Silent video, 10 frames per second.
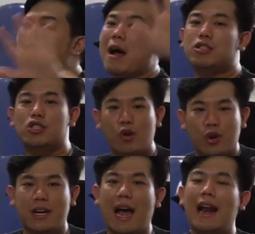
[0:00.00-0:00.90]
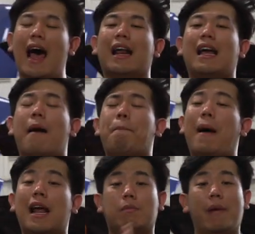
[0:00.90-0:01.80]
masuk dan harga
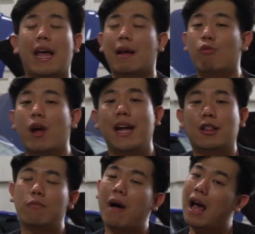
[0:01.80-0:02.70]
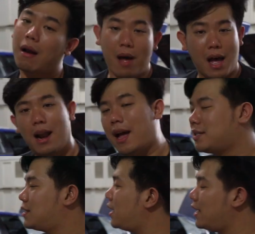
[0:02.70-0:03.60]
part BMW itu mahal-mahal
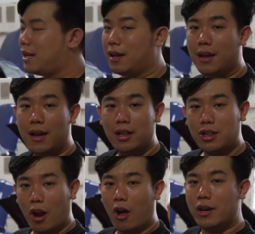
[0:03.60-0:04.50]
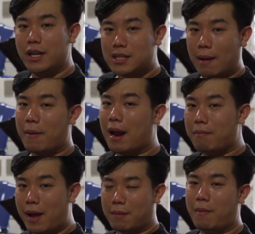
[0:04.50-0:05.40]
guys jadi tolong dicamkan
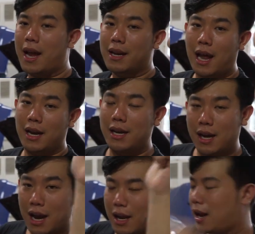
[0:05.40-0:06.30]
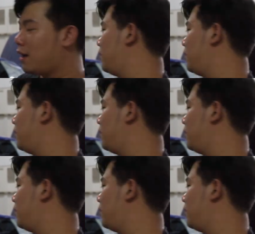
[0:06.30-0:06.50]
baik-baik dan didengarkan